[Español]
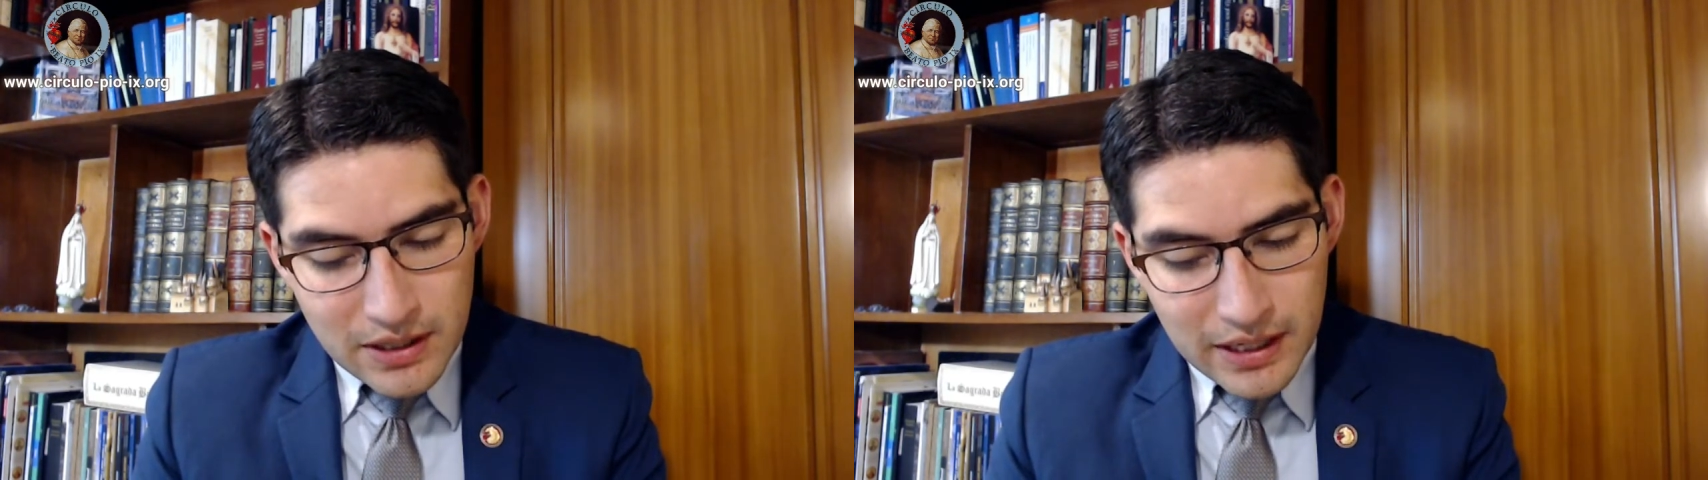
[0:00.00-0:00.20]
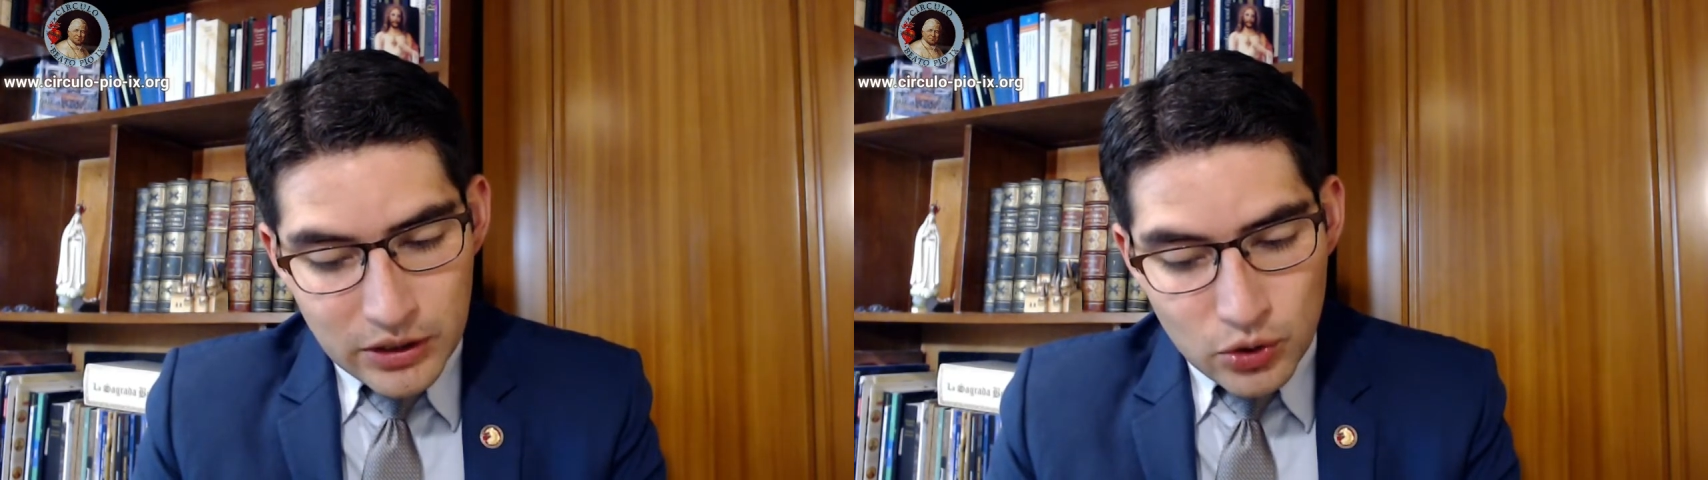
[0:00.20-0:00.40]

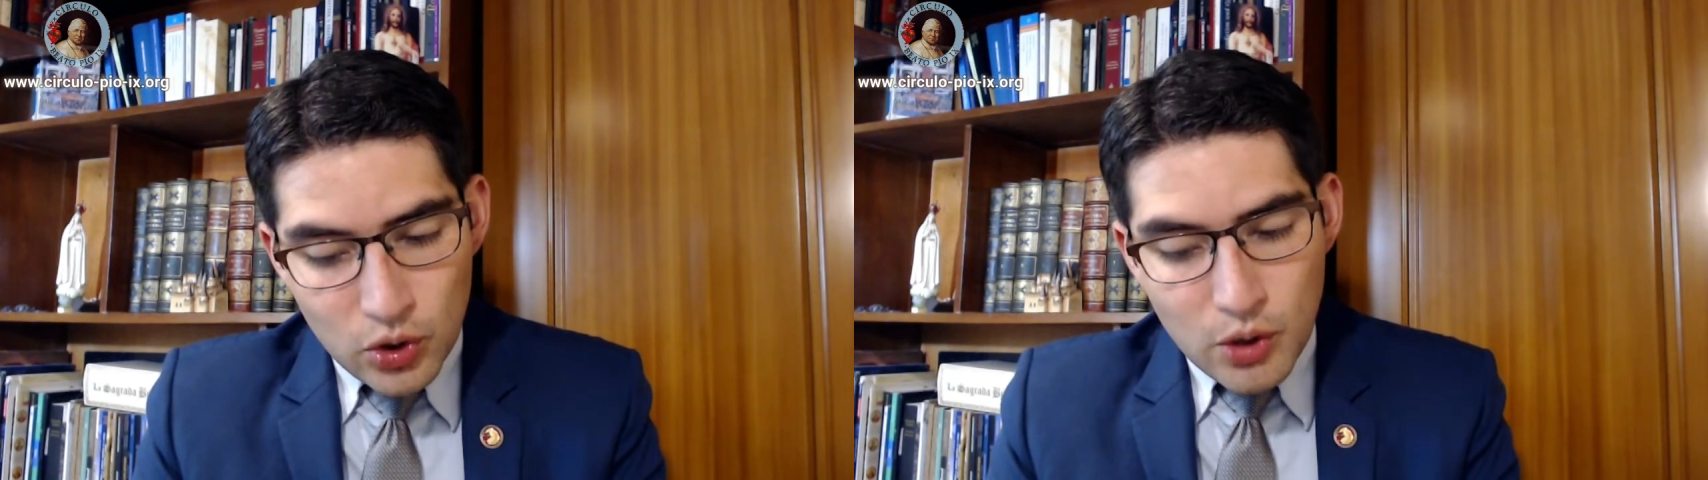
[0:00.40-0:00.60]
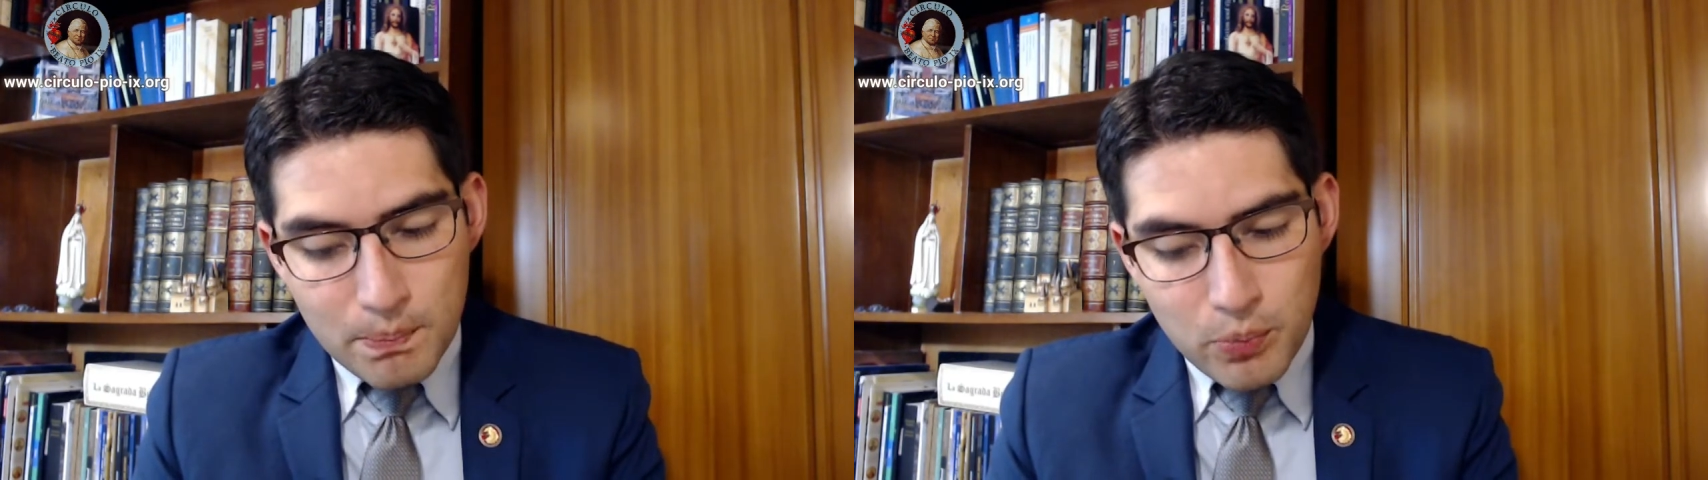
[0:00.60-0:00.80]
que no
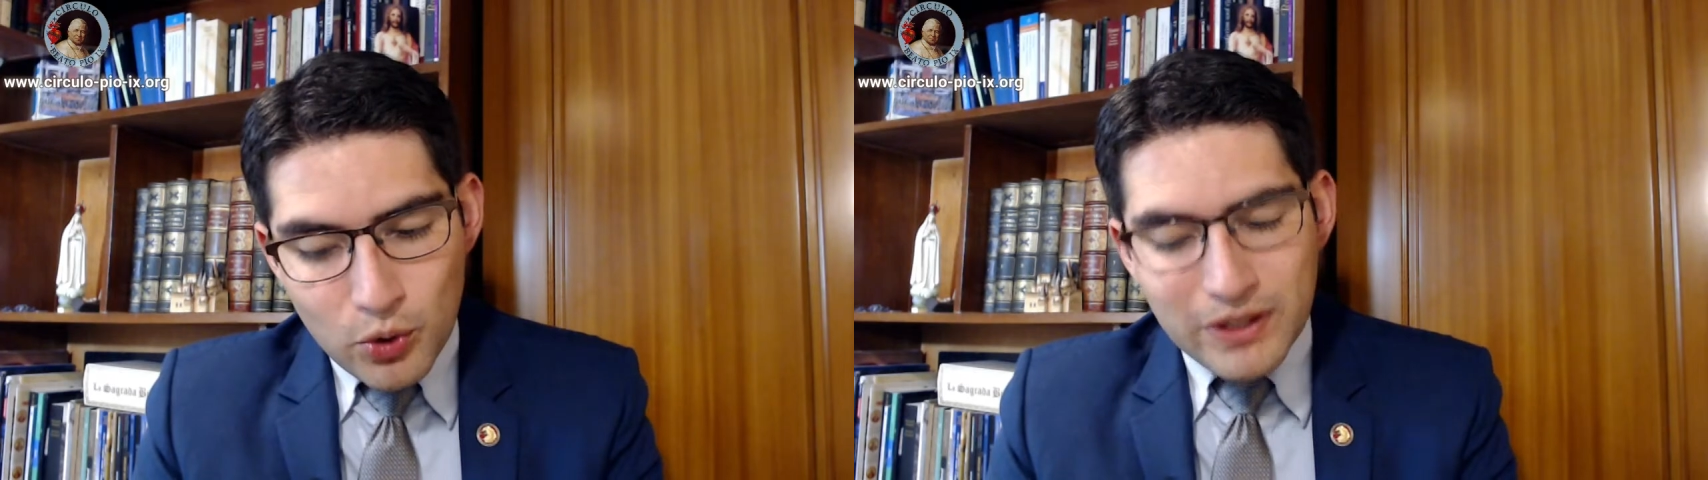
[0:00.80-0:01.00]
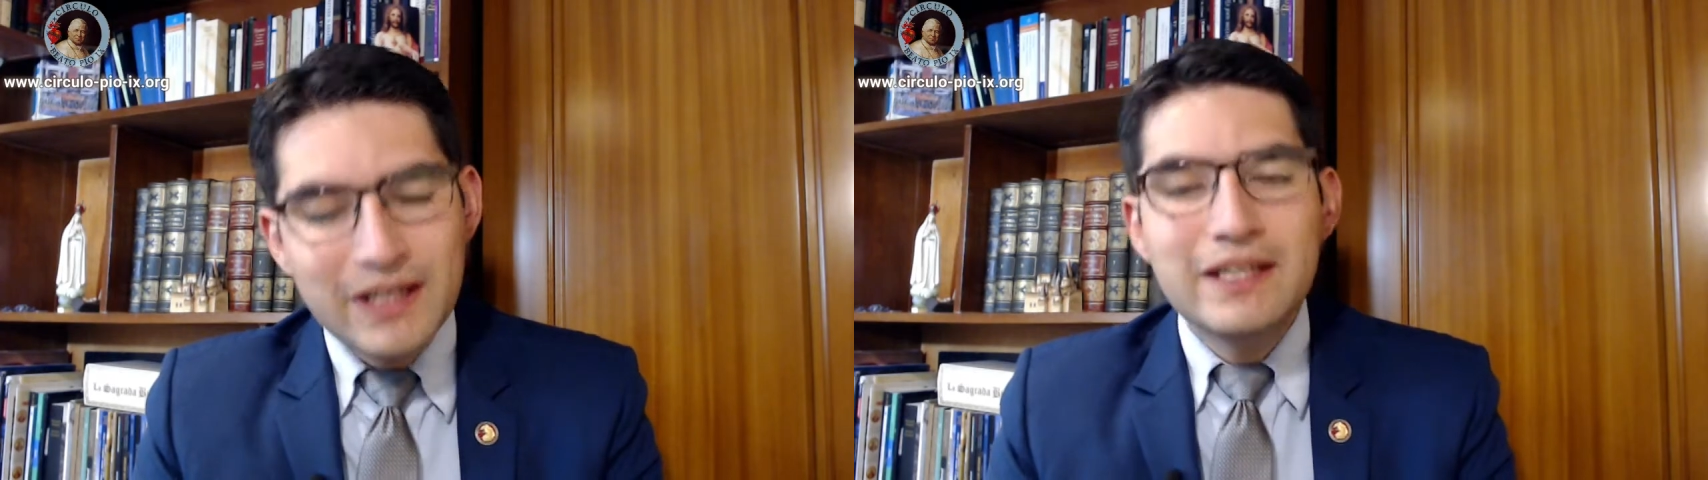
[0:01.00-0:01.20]
le
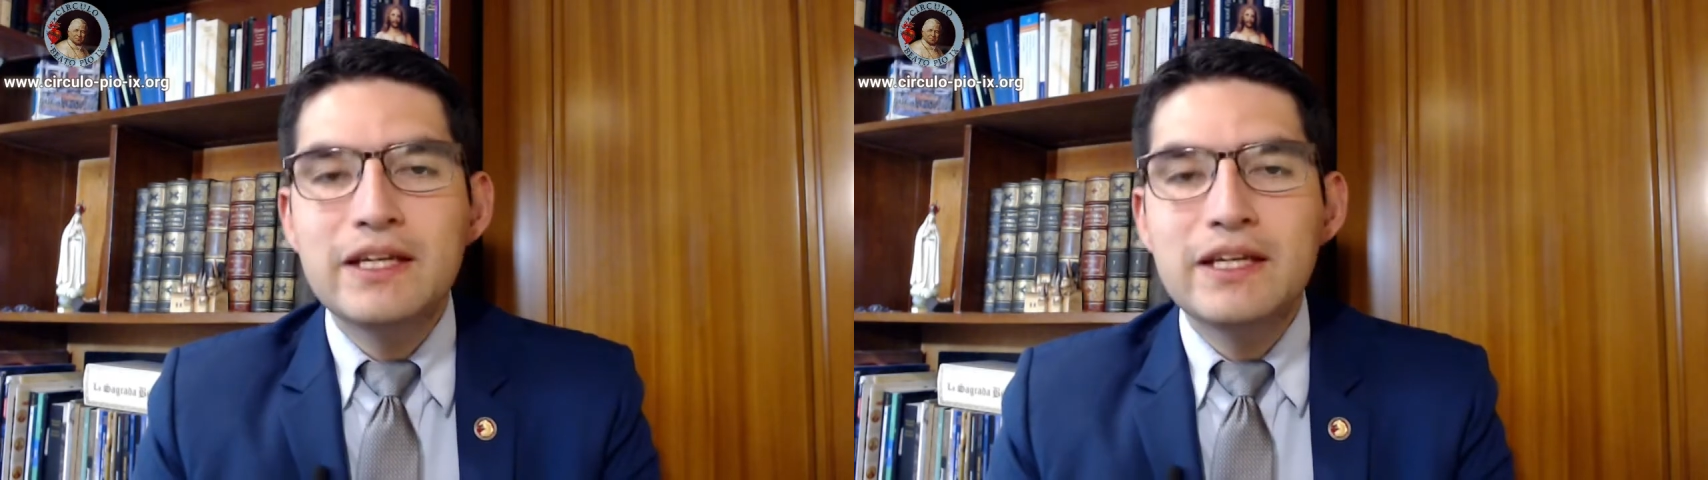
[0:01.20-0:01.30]
oponen